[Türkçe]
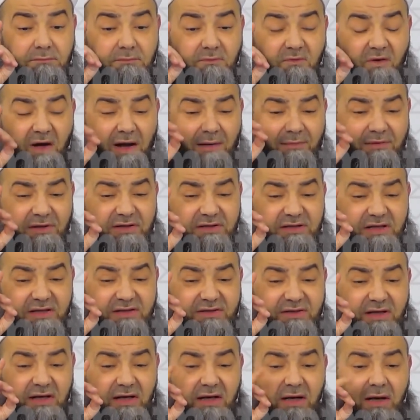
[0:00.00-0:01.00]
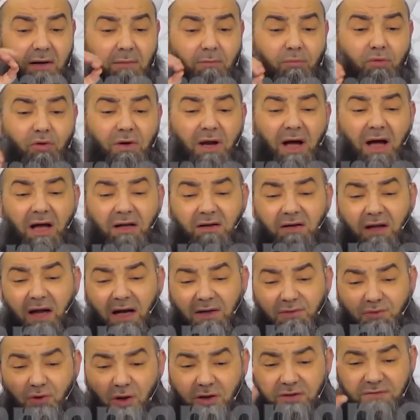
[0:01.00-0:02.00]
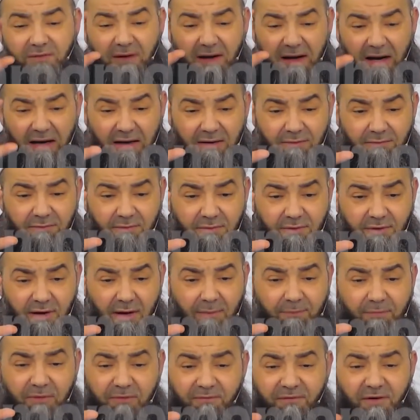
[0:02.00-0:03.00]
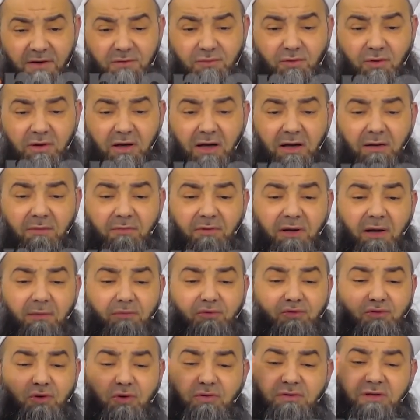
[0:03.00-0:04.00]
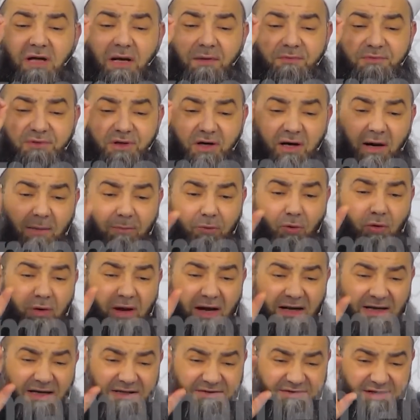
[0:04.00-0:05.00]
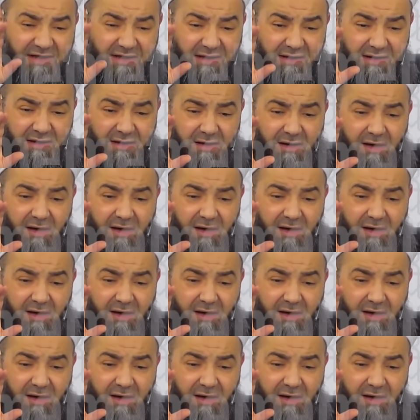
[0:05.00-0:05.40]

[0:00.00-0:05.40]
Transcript: Vermeyeceğiz. Buna Allah'a söz verelim. Rabbim fazl-ı keremiyle bu sözlerimizi kabul eylesin. Amin.